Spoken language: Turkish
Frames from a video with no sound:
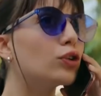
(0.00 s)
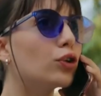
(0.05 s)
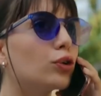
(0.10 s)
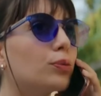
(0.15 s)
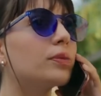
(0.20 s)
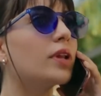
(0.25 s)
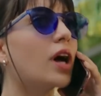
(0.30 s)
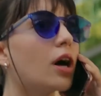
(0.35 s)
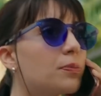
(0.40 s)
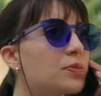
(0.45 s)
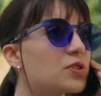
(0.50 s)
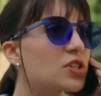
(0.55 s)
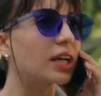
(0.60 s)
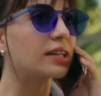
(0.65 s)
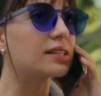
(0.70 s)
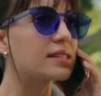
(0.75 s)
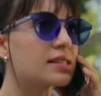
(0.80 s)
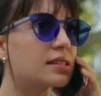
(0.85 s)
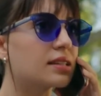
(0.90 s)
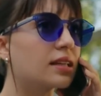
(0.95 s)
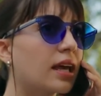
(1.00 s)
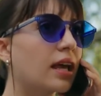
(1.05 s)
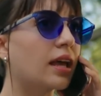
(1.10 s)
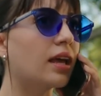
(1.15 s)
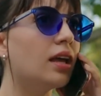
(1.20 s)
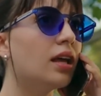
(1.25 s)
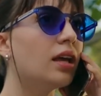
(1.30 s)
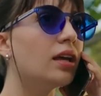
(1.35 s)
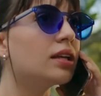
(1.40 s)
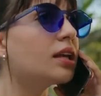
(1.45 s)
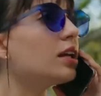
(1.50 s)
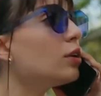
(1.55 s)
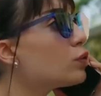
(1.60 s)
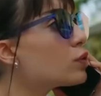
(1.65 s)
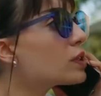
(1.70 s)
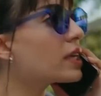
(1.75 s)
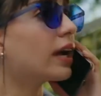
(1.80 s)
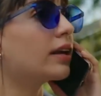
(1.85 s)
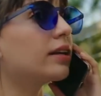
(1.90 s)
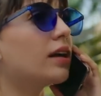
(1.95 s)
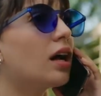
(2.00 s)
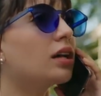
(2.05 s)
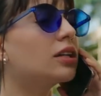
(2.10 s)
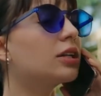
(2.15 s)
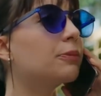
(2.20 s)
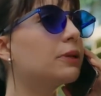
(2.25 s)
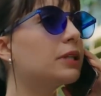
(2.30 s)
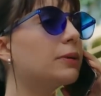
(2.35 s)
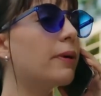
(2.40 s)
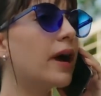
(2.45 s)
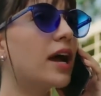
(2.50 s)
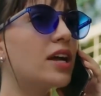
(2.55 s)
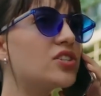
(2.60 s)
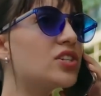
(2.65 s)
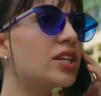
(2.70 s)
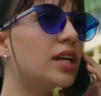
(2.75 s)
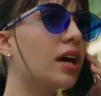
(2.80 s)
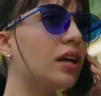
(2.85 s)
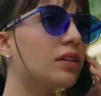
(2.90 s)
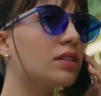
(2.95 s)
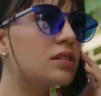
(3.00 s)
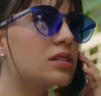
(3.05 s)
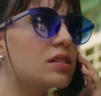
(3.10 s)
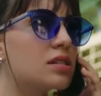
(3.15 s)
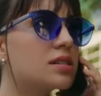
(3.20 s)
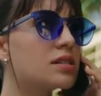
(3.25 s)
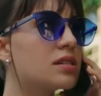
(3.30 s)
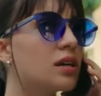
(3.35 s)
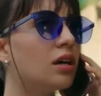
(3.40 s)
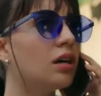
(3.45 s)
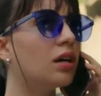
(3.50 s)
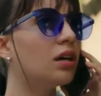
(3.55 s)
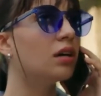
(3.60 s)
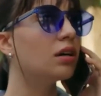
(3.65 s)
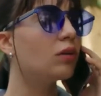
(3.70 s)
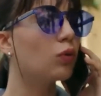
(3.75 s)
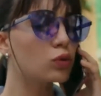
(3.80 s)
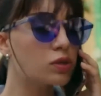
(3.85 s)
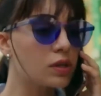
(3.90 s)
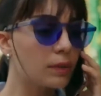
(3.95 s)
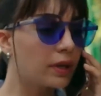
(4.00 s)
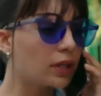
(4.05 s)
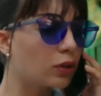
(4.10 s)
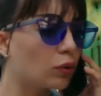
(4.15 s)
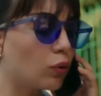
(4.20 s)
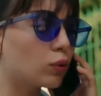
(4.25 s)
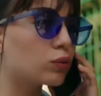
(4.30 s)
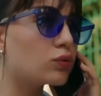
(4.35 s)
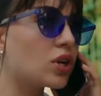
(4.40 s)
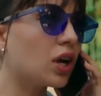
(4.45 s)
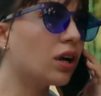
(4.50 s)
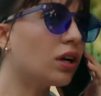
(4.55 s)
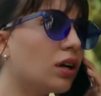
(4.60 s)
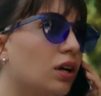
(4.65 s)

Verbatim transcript: diyorum ne yapacaksın diye. Ya Rüzgar kalkıp gidip her şeyi anlatırsa? O zaman ne olacak?